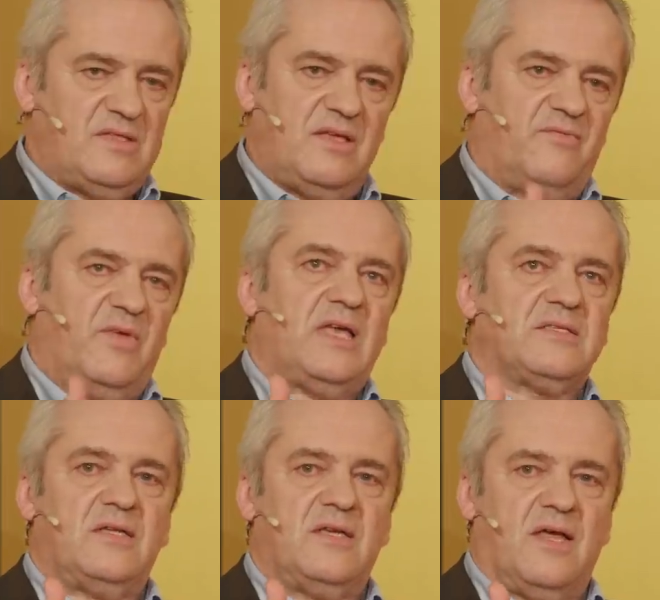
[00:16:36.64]
Sie, wer
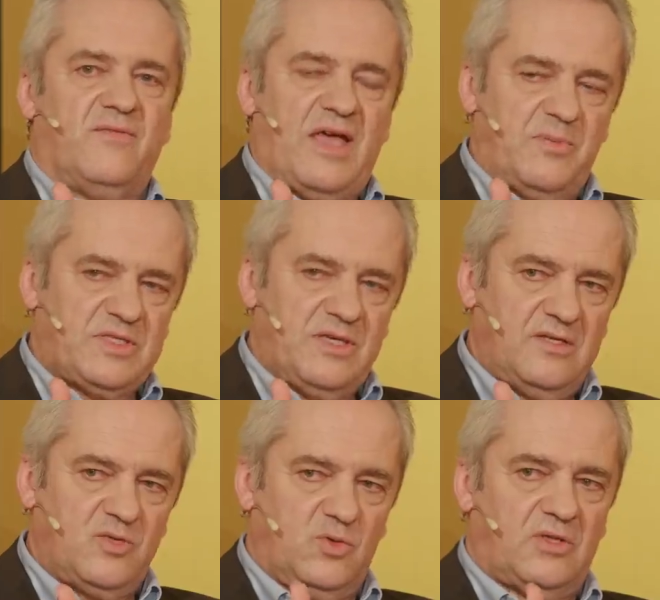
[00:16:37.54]
ist denn
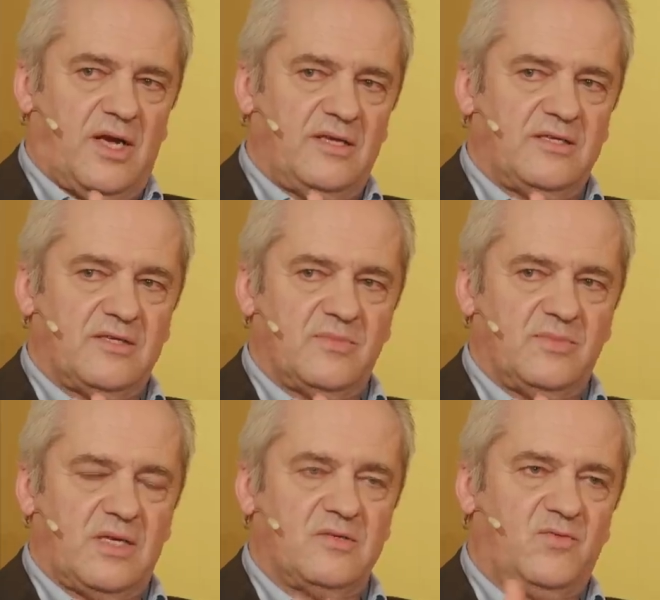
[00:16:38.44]
erwerbstätig und reich?
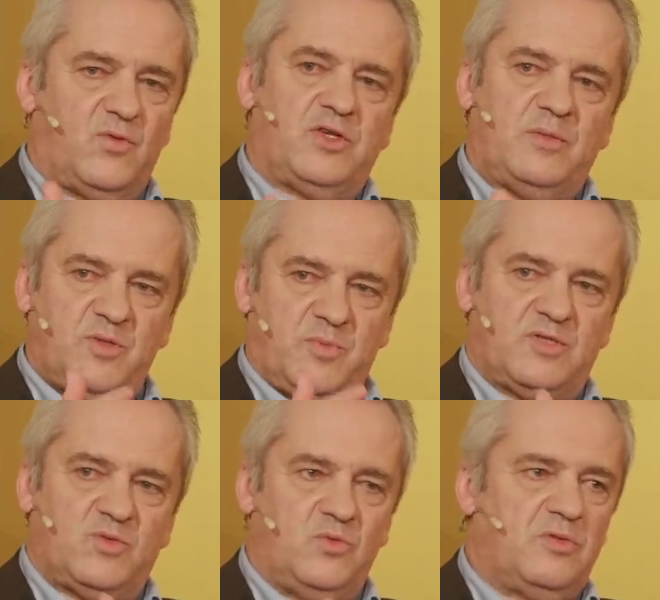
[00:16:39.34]
Das sind vornehmlich
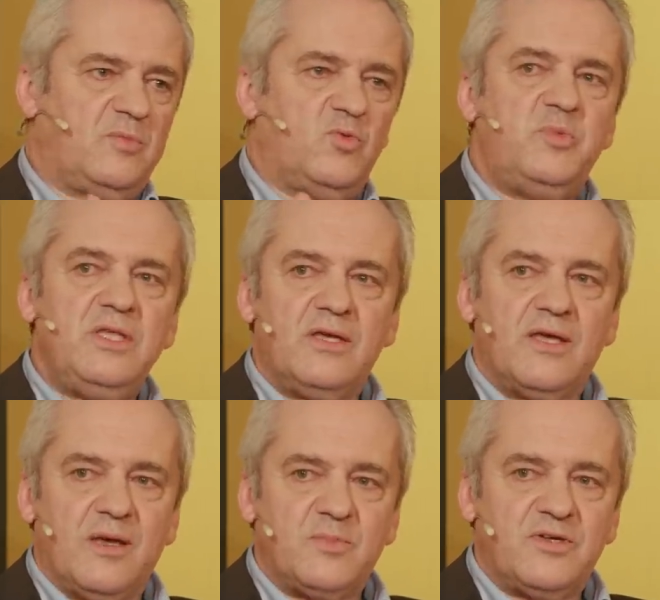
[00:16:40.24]
Personen, die Immobilien
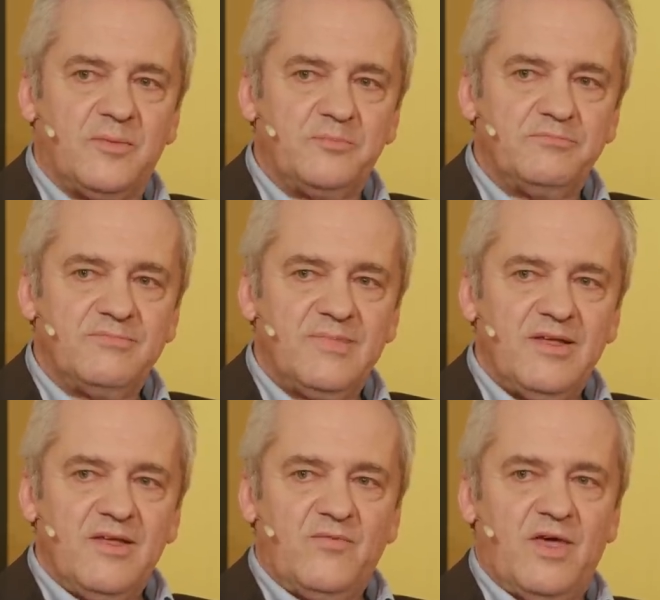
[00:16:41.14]
geerbt haben.
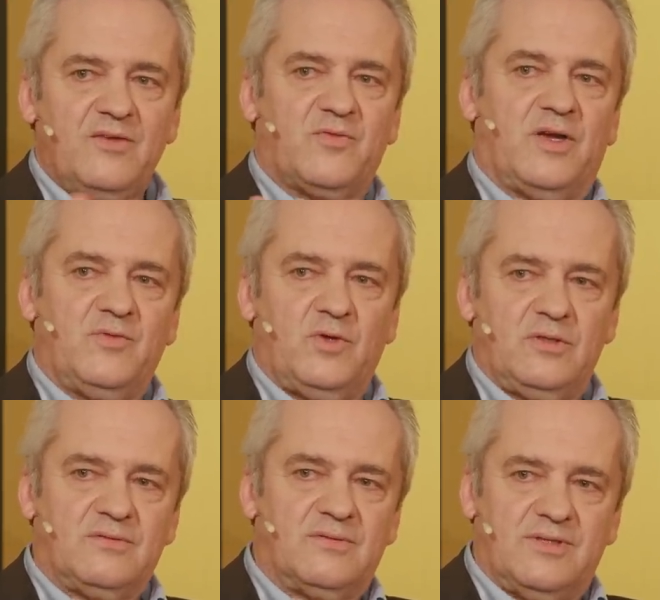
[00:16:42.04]
Wer in
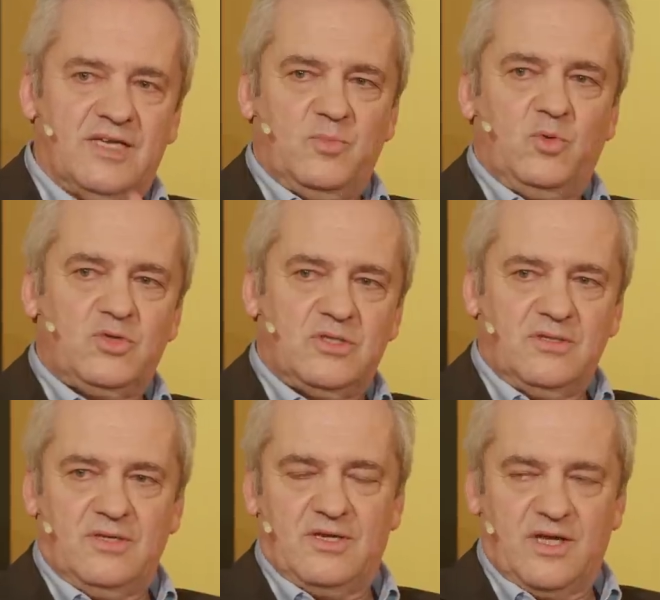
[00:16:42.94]
Frankfurt, in
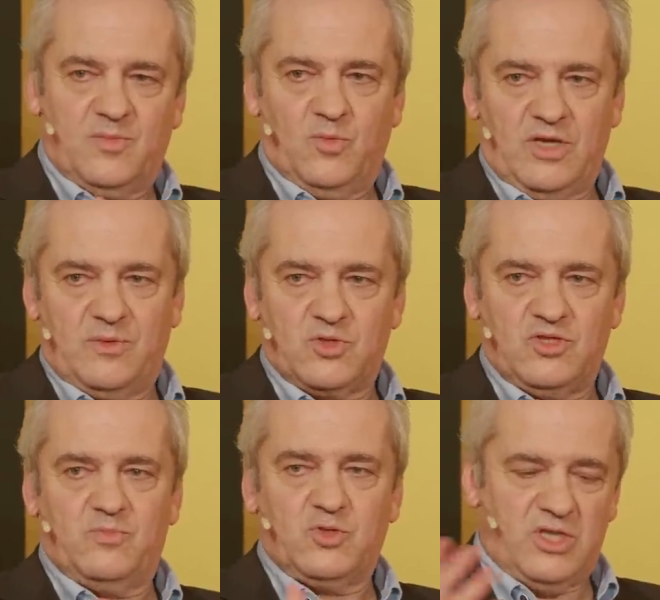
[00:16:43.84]
München, in Hamburg an
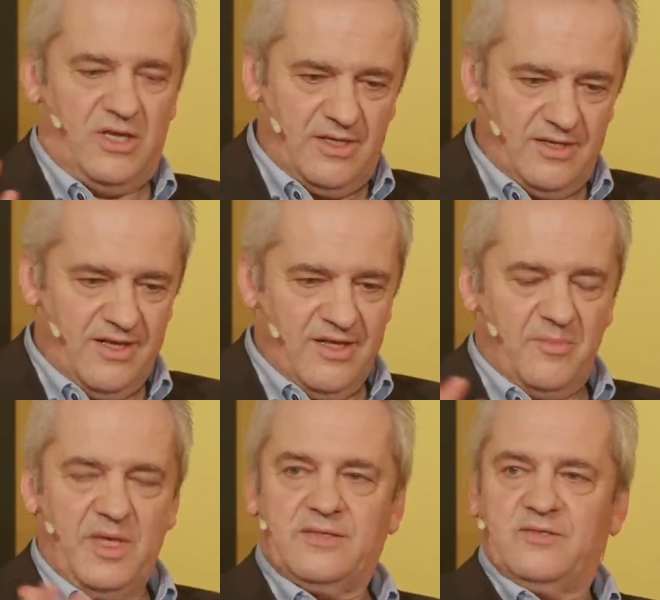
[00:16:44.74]
bestimmten Stellen
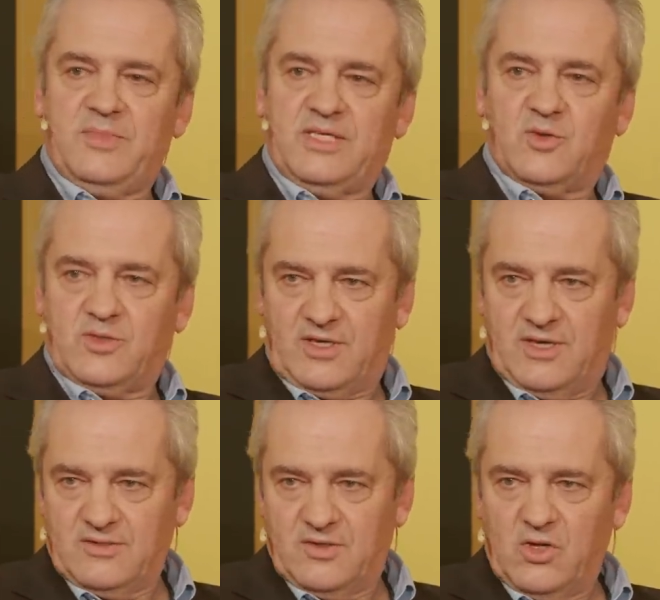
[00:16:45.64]
mehrere Mietshäuser
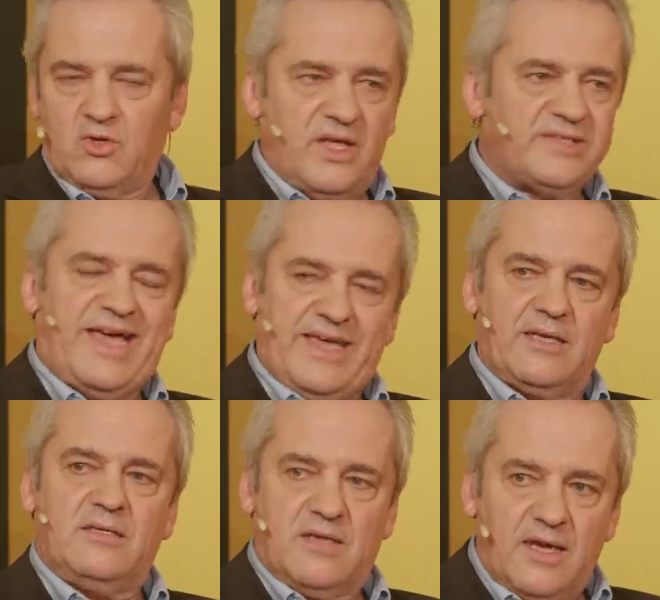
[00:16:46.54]
hat, der ist
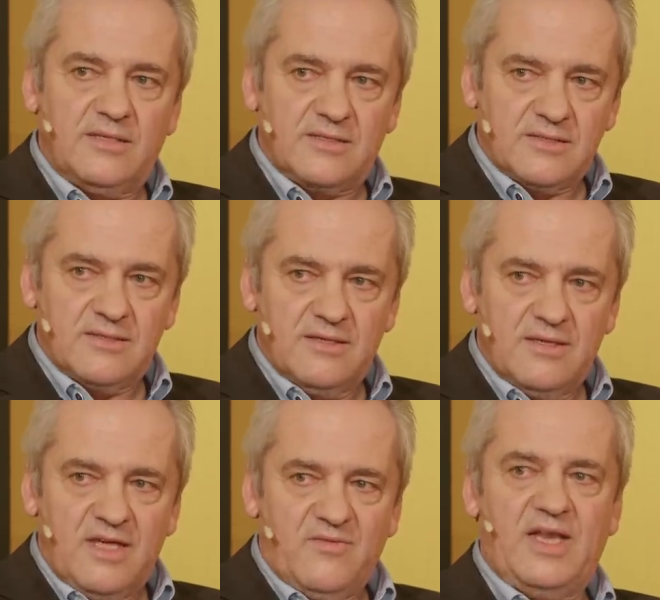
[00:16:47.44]
eigentlich reich,
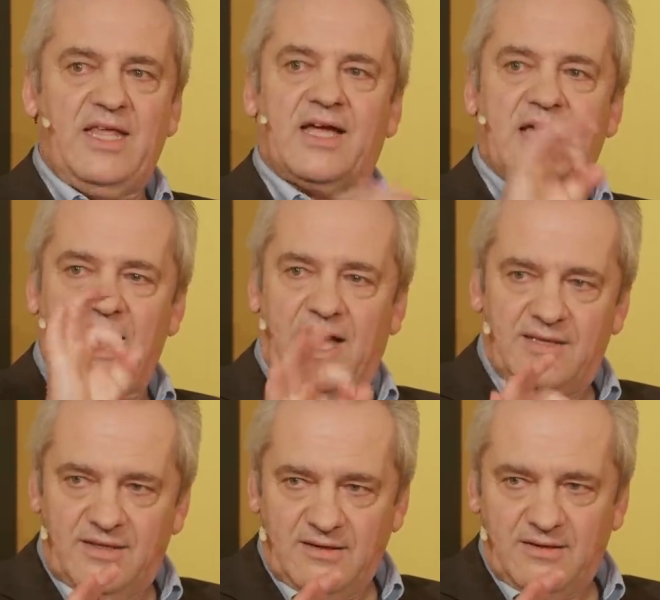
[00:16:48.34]
weil er
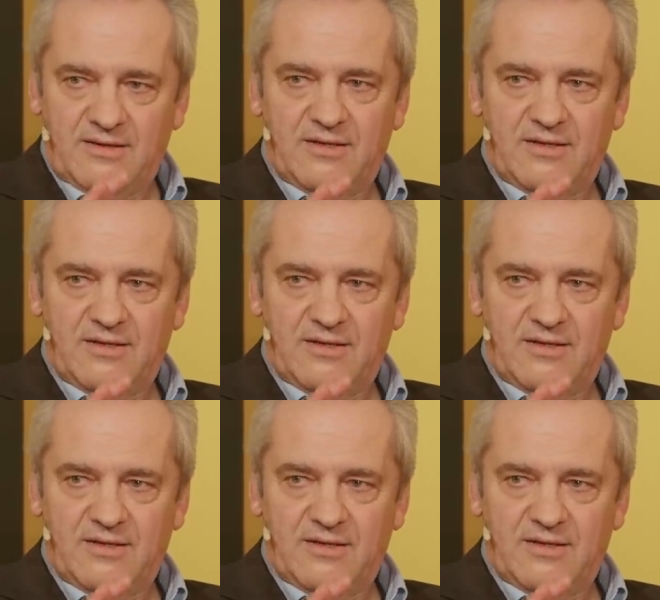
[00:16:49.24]
kann